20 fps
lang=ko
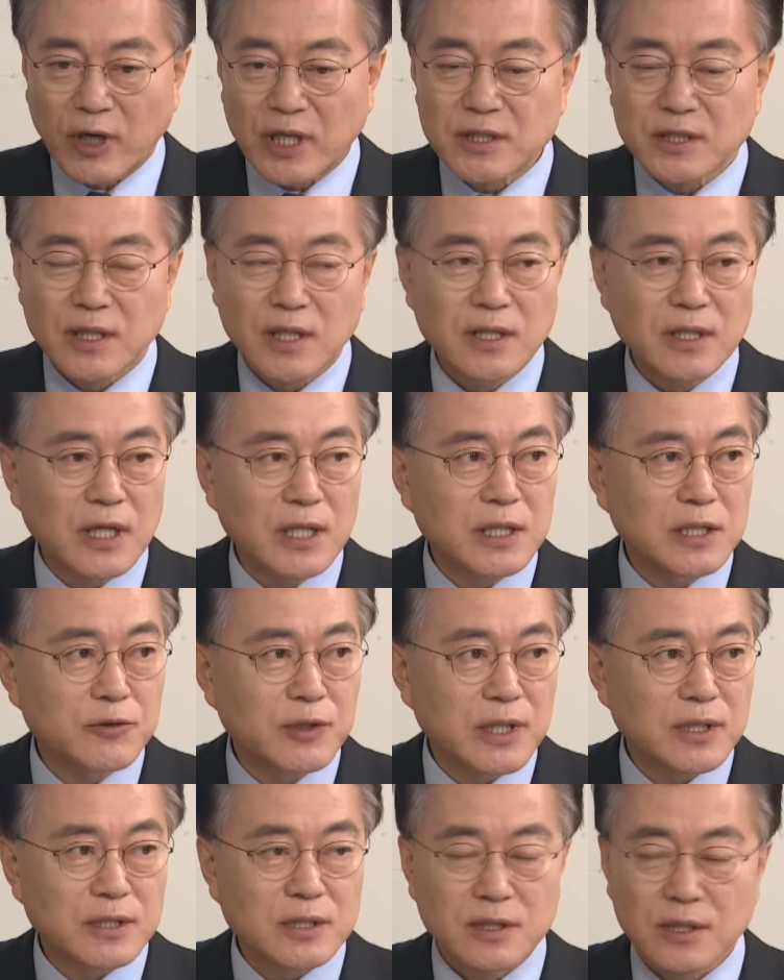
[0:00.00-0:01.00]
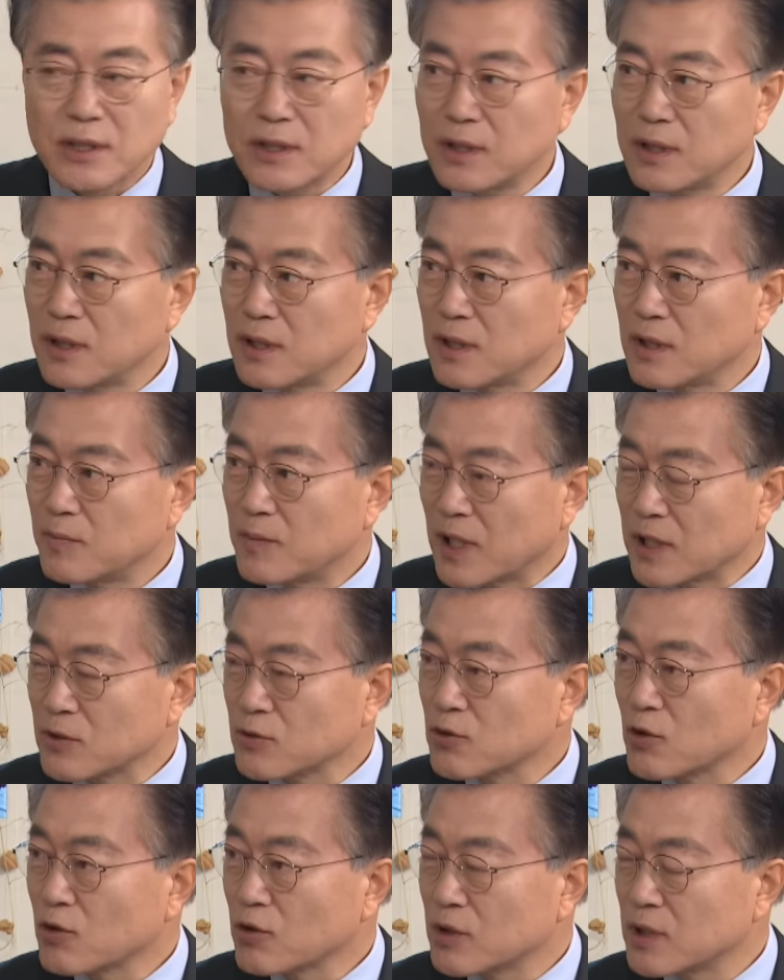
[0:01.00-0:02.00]
관철해내기 위해서
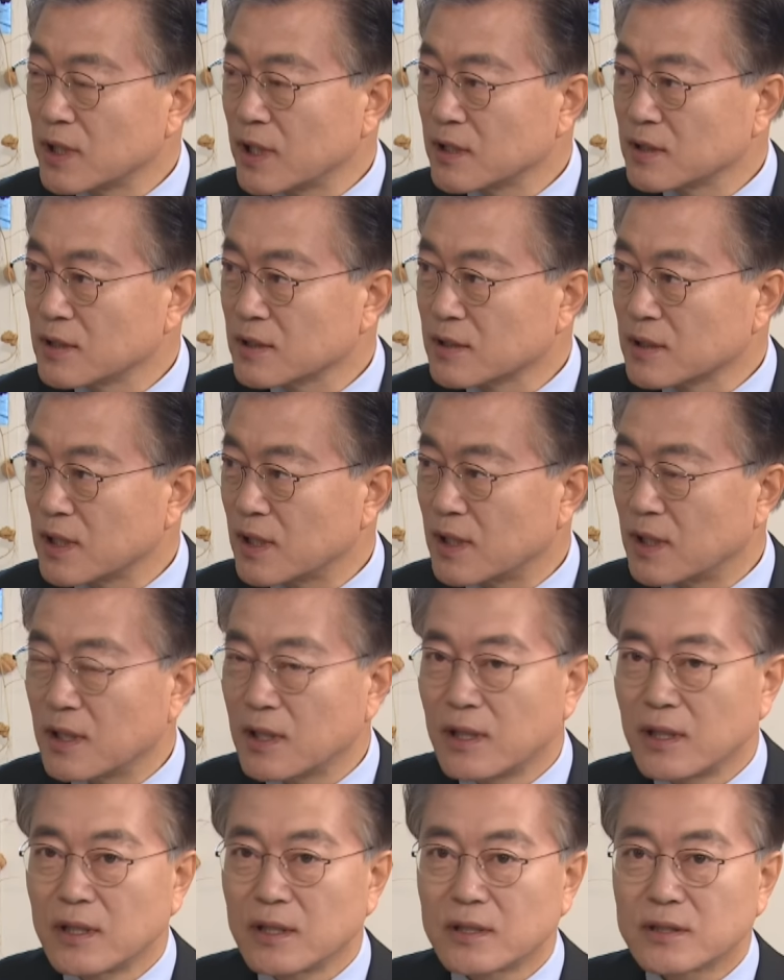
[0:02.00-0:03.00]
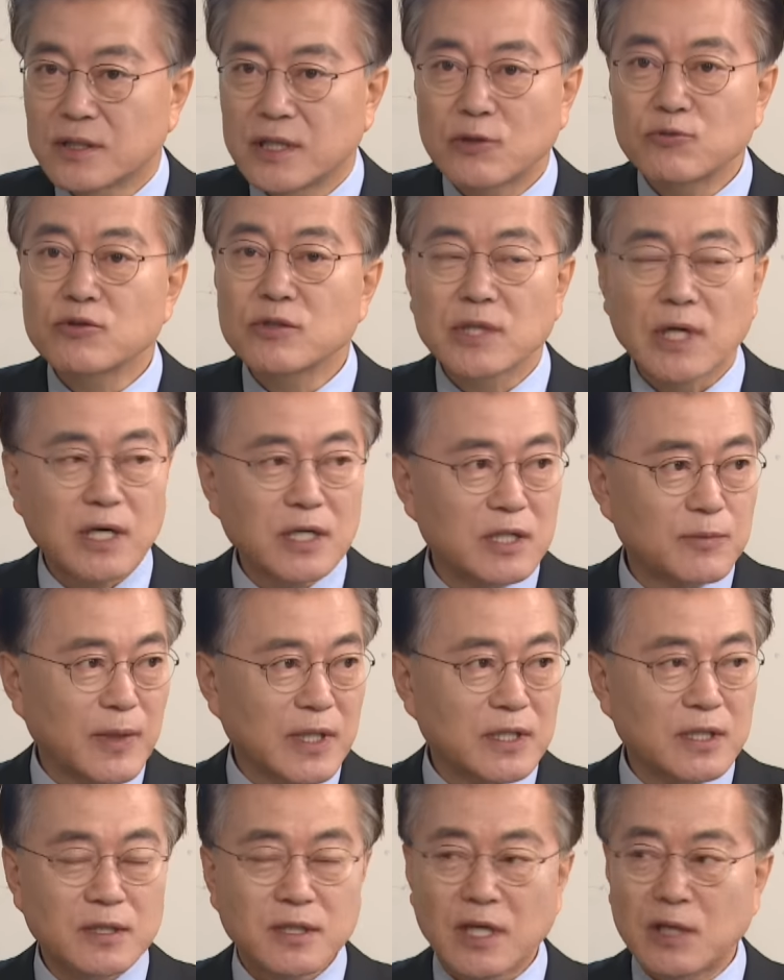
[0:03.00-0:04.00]
많은 노력을 했는데 새누리당의
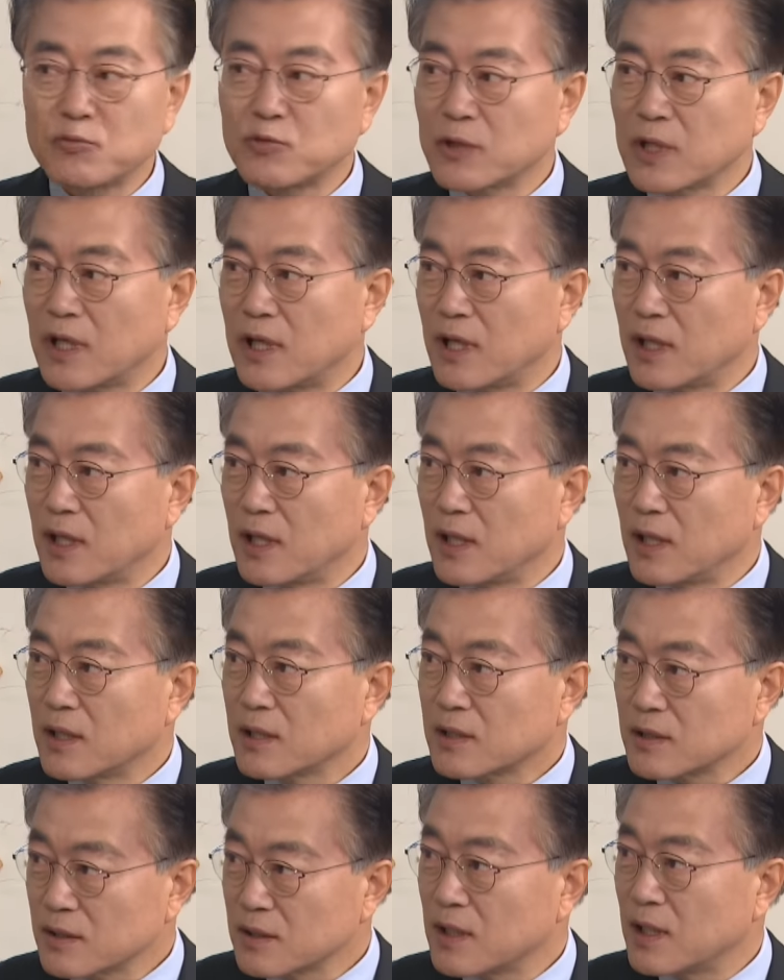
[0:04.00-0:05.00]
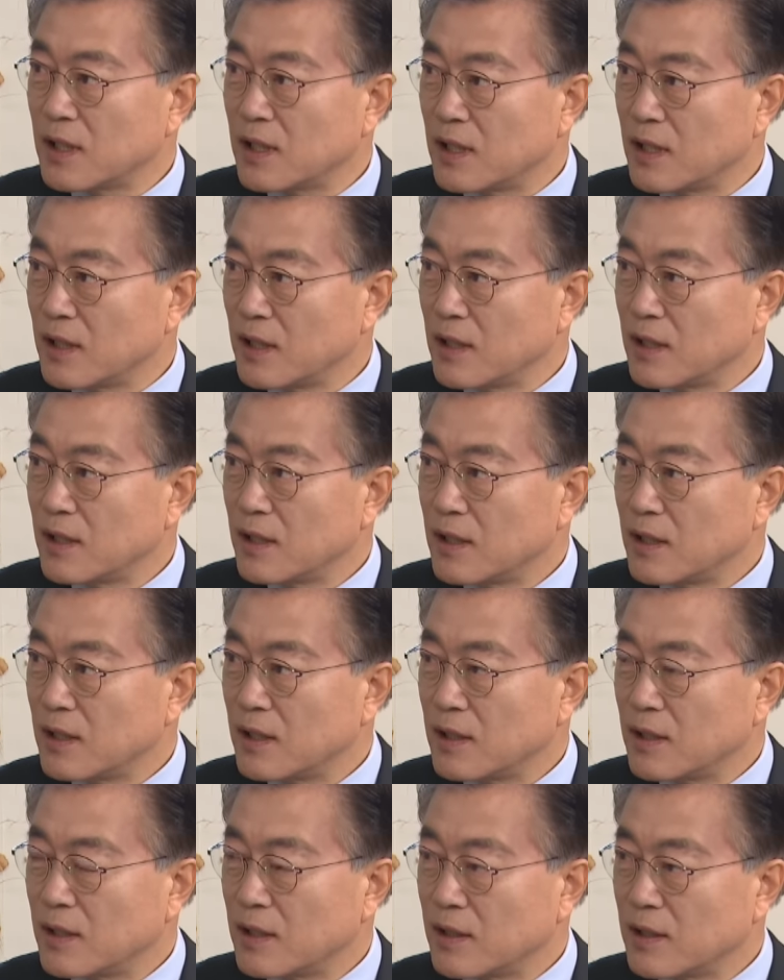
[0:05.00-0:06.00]
반대 때문에 끝내
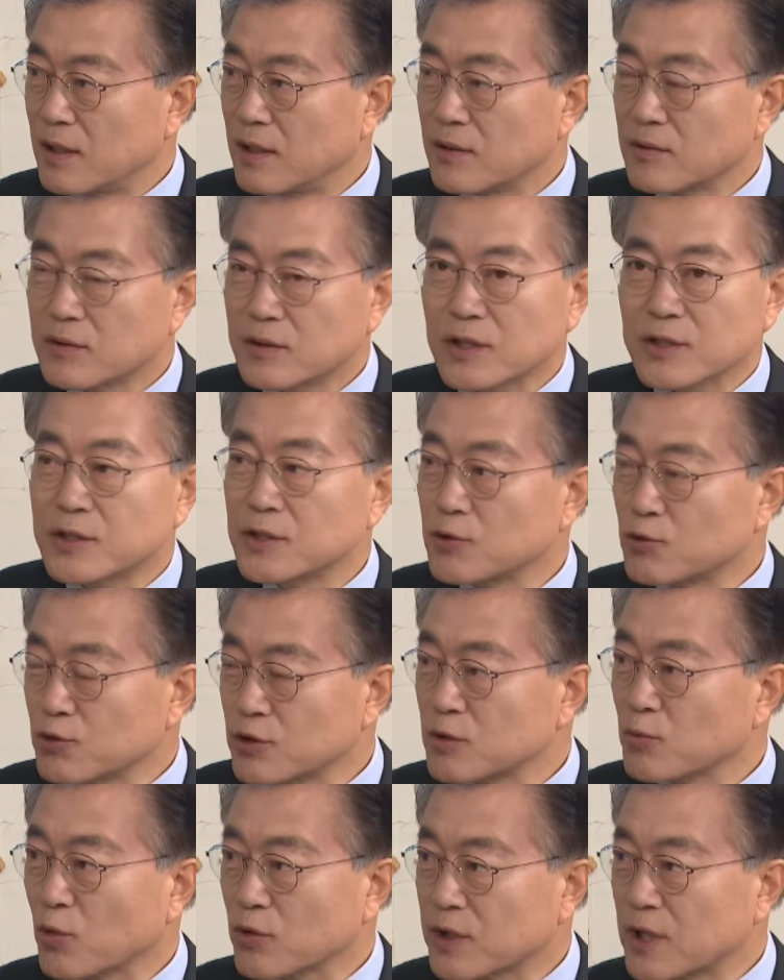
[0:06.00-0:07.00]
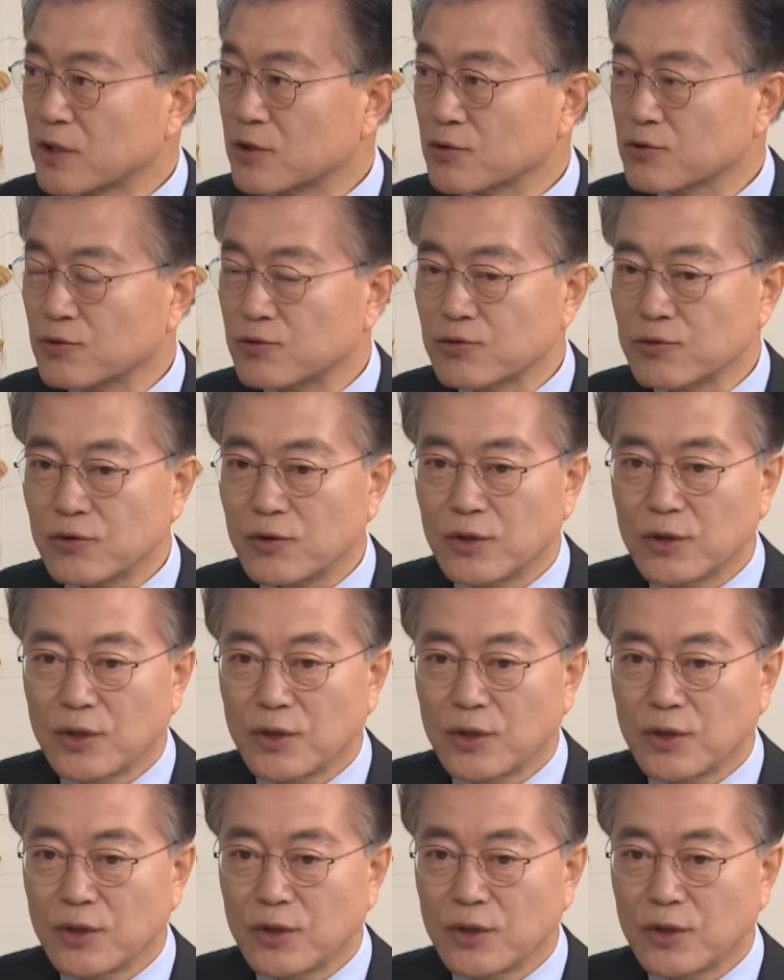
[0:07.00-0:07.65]
뜻을 이루지 못했거든요.